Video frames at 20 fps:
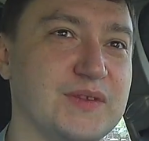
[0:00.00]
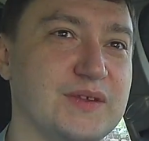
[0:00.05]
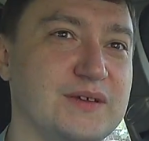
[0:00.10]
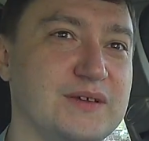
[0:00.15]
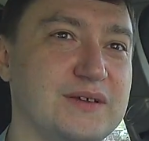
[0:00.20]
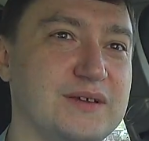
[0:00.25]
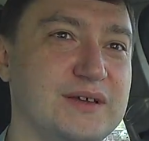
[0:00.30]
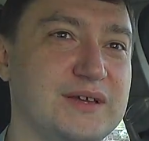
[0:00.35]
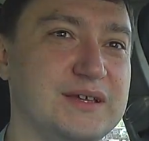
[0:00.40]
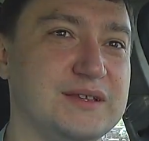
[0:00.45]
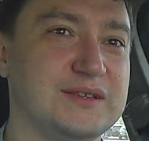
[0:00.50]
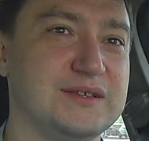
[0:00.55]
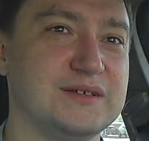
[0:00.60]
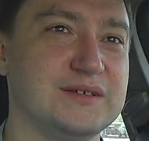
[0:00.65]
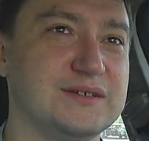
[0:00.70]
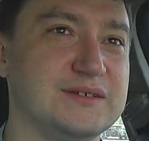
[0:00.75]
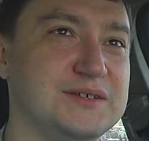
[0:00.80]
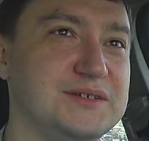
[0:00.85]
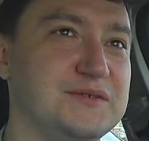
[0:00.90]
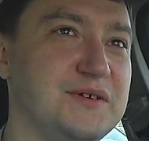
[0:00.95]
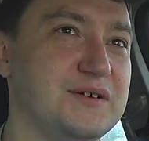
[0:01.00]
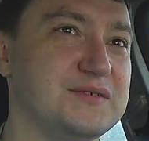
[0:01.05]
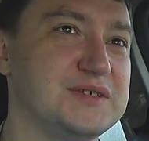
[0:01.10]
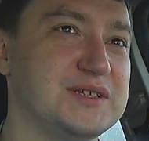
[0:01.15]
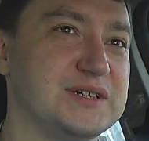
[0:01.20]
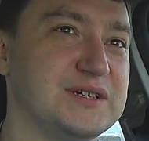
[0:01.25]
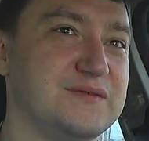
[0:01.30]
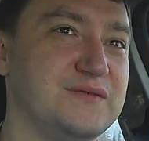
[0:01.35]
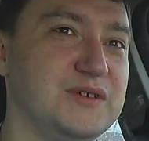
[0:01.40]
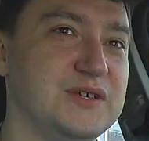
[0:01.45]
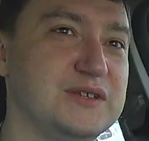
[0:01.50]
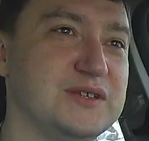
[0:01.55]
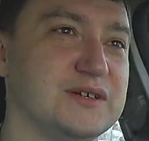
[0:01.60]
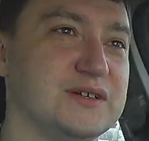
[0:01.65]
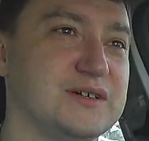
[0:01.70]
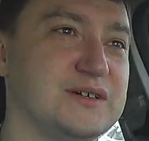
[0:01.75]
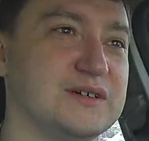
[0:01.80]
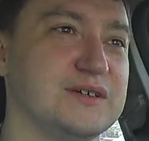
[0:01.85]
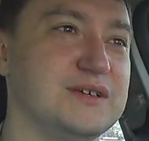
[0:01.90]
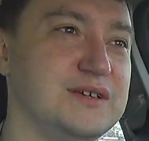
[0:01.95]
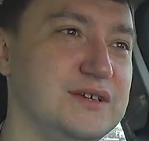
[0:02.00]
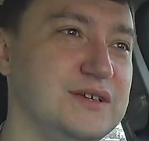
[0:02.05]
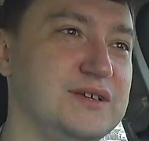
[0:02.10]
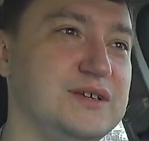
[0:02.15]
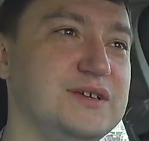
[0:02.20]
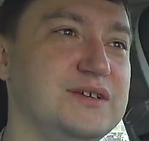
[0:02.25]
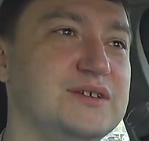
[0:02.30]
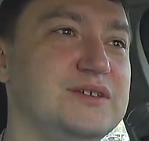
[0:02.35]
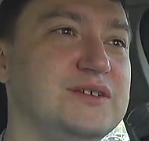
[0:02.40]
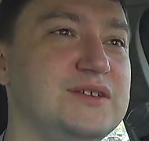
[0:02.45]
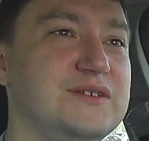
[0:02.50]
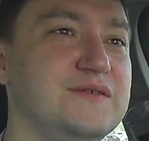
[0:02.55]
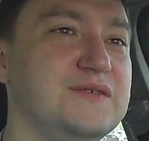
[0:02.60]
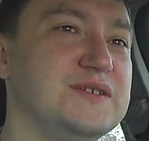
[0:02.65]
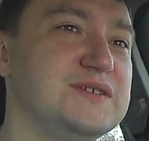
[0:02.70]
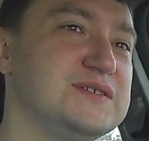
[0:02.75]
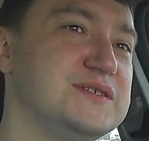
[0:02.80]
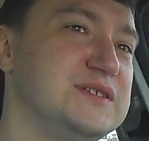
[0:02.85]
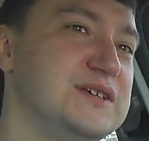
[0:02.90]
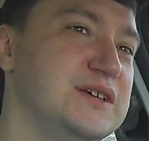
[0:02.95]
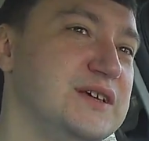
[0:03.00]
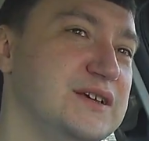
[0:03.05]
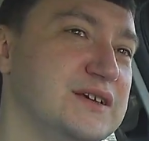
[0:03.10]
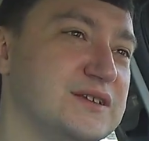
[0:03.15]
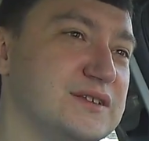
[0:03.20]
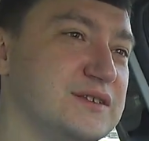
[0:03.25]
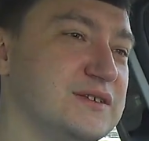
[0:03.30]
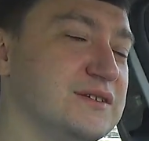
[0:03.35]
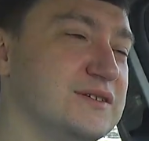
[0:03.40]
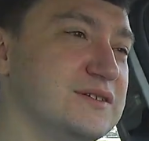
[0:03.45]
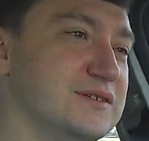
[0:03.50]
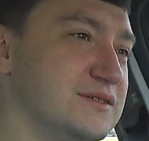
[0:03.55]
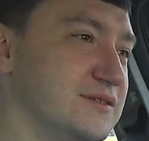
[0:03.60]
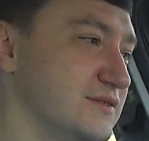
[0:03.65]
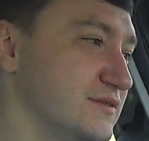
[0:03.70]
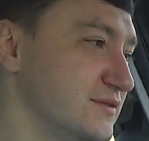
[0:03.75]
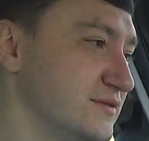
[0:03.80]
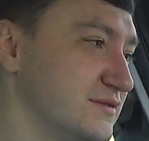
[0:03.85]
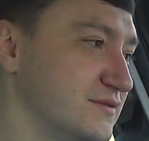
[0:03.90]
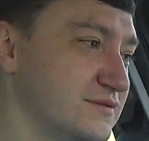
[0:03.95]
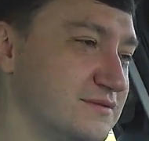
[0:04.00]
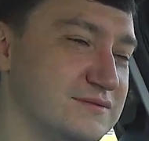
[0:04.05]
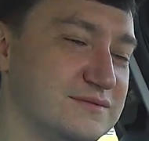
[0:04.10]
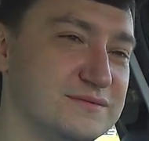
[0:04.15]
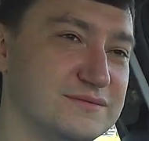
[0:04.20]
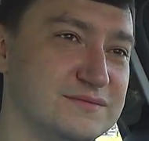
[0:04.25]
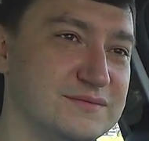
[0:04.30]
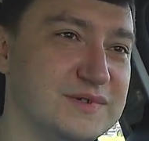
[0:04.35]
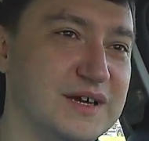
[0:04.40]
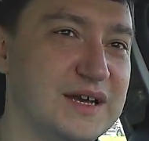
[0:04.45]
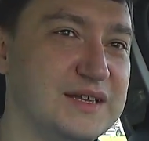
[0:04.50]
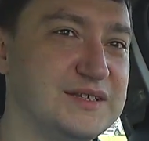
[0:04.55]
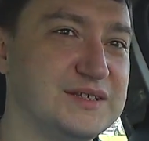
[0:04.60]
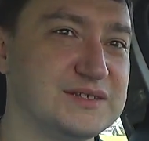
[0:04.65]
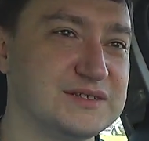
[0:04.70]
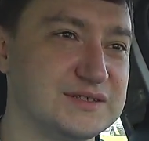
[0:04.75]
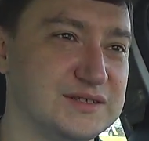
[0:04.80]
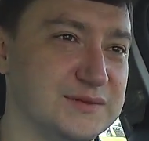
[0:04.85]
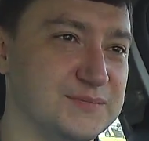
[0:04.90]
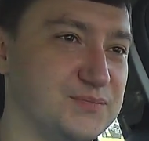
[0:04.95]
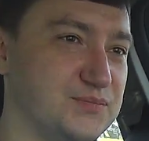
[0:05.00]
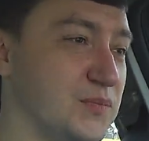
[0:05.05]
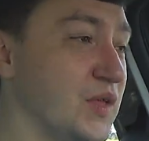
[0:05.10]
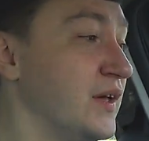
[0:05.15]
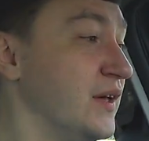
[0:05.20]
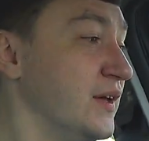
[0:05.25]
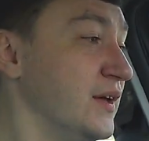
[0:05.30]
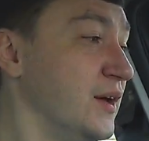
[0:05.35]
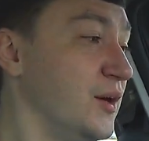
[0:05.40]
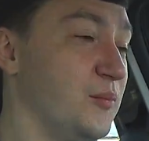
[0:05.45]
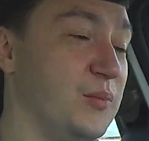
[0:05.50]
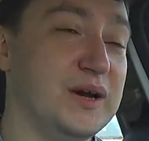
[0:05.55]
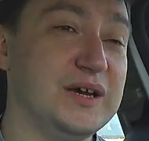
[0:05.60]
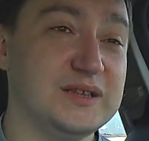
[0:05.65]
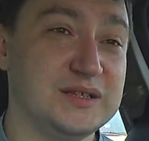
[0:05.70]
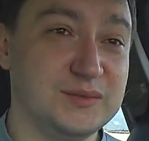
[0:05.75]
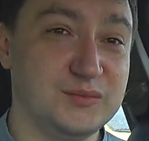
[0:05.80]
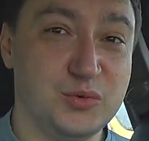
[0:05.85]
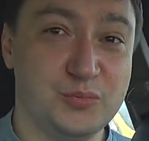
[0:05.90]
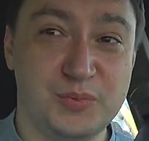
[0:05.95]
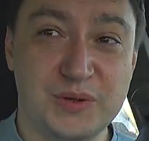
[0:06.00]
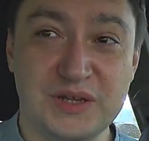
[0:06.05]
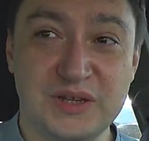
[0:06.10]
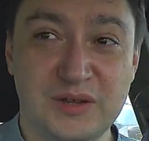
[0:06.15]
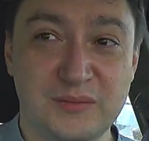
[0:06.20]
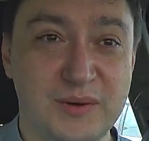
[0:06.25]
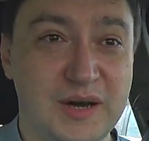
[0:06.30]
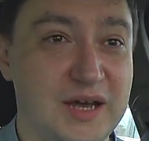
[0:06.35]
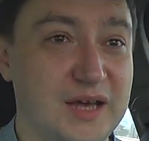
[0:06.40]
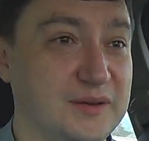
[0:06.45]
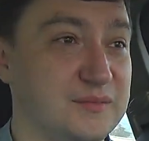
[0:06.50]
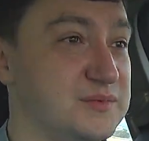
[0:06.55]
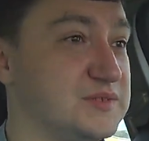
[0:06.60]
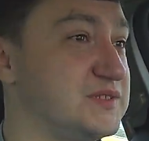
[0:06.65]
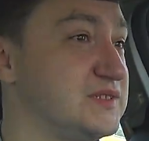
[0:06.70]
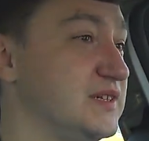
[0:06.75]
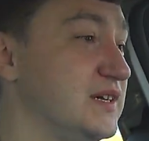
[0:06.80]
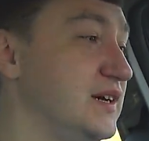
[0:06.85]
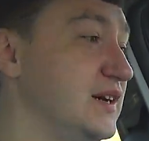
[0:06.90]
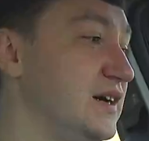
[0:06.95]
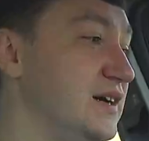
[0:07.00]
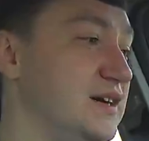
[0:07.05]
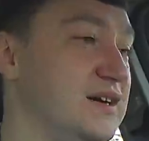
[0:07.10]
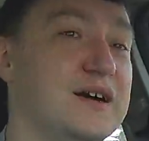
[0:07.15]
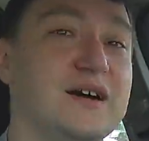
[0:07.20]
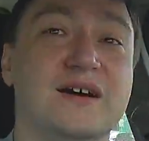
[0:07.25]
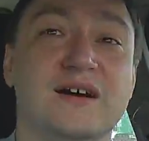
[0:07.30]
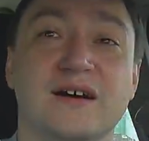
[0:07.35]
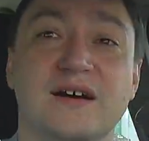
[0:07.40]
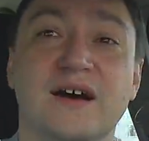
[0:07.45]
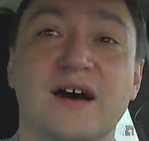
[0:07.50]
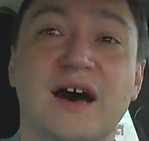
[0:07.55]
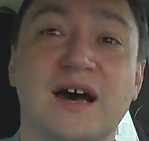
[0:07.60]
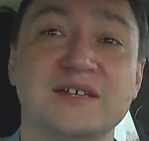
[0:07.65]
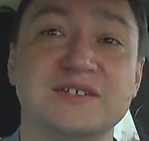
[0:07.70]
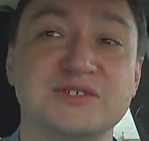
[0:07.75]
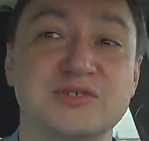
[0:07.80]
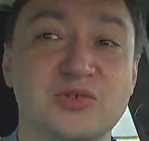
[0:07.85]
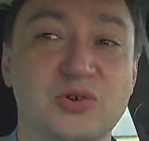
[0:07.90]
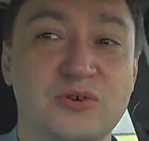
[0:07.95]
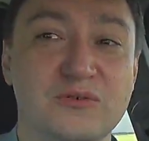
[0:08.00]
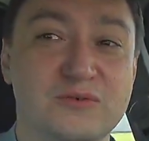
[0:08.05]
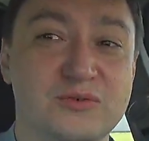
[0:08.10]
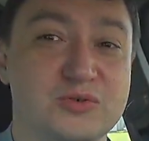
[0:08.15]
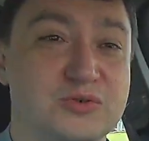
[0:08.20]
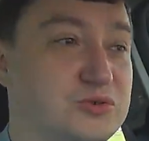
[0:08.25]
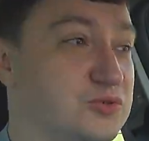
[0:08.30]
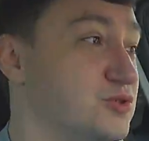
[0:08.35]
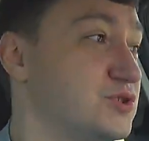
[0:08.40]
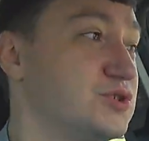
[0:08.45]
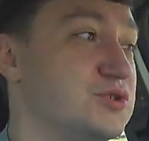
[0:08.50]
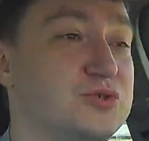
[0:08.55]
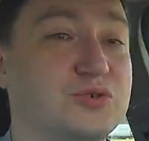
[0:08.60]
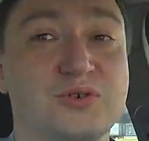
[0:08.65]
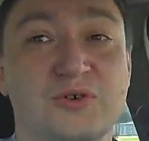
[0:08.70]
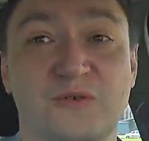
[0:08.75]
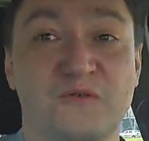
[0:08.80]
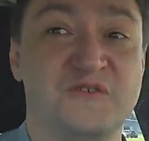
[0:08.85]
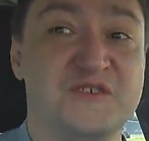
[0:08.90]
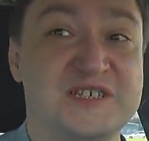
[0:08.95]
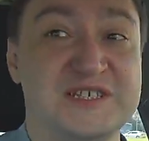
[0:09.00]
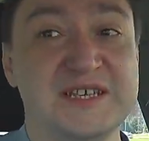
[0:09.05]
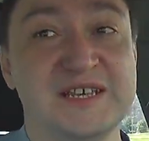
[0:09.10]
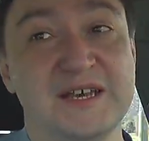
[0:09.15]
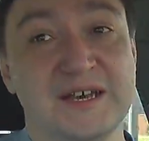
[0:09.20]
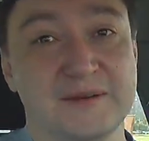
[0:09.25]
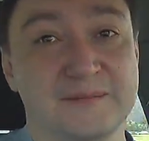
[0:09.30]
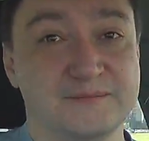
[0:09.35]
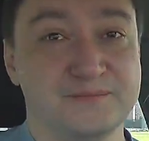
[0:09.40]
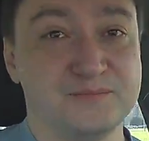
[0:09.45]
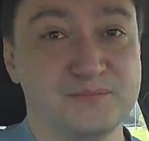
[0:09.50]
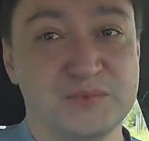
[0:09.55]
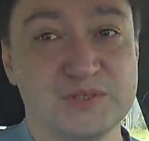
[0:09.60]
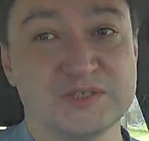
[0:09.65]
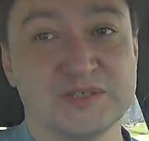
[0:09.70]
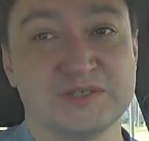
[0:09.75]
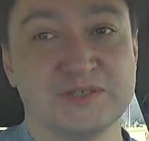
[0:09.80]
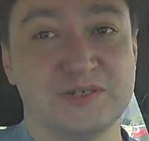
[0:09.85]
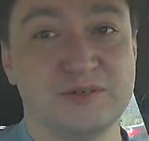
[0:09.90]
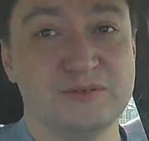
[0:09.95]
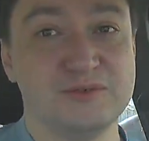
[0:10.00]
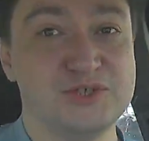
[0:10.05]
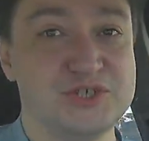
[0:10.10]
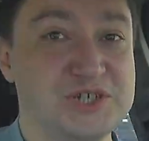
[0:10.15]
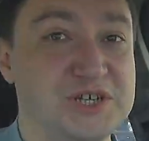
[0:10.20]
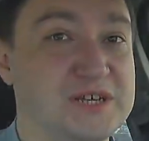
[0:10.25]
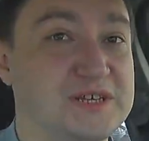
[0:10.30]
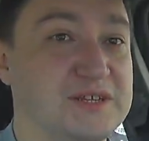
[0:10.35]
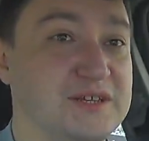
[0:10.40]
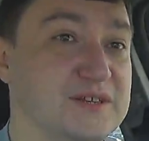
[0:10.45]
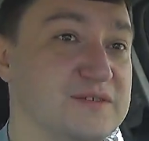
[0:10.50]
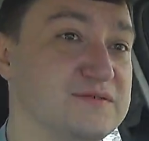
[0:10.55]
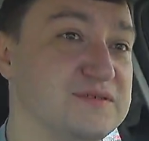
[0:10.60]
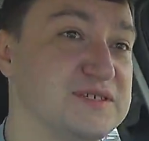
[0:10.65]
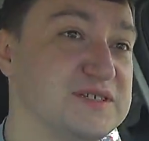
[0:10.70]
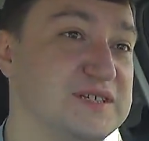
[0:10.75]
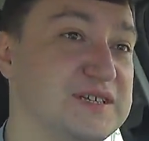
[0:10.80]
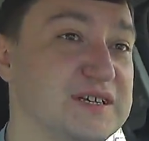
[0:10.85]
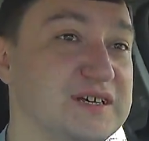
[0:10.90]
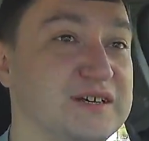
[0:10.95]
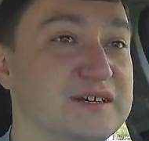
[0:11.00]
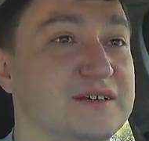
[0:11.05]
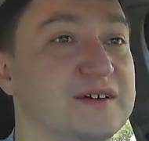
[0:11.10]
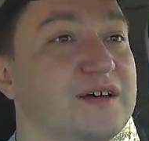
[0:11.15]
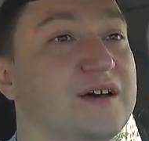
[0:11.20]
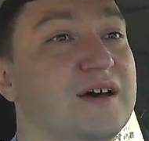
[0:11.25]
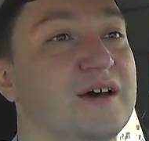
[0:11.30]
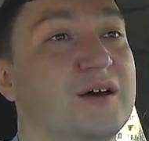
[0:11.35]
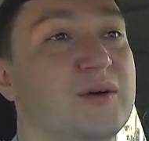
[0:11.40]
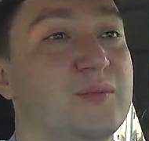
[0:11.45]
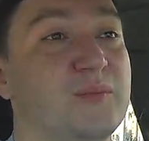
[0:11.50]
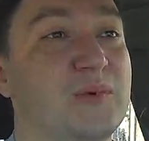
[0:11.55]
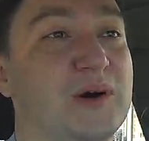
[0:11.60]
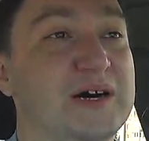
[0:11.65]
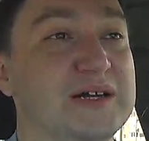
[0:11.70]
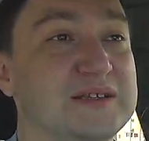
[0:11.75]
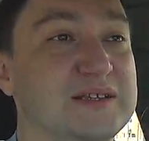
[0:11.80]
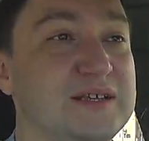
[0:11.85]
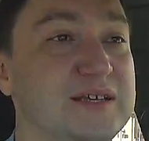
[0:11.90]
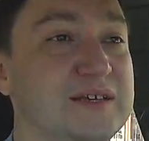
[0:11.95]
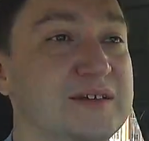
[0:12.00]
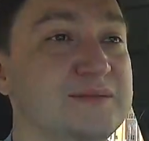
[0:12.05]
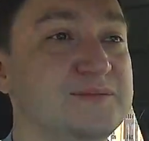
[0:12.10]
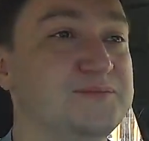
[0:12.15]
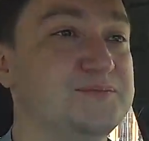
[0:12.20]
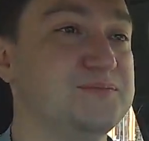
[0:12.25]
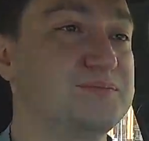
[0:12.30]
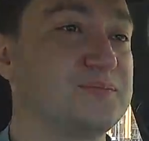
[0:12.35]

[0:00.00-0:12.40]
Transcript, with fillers: Это не во всех видах и не везде это годится. Поэтому принимаем за основу то, что все, без исключения, все матки,